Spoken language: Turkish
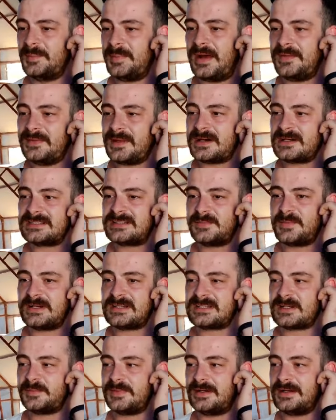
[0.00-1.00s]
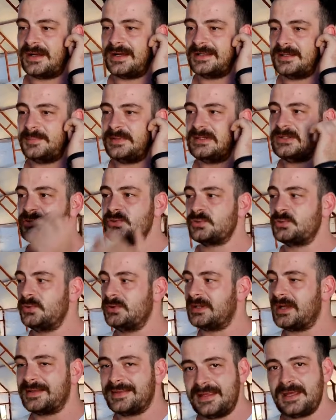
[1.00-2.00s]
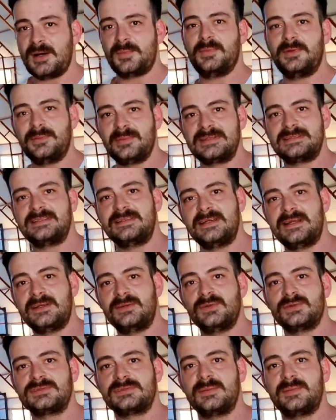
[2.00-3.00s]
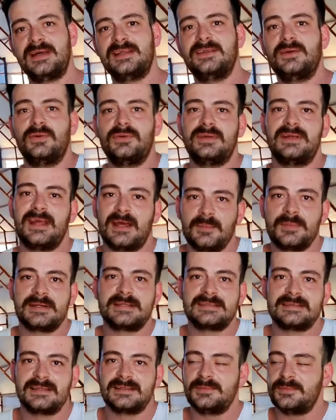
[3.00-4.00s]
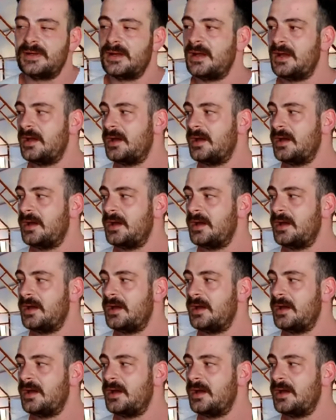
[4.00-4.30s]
Ben de aşama aşama hani bir iş kurulurken ne yapılması gerekiyorsa ben de onları Tamam. yapmak istedim.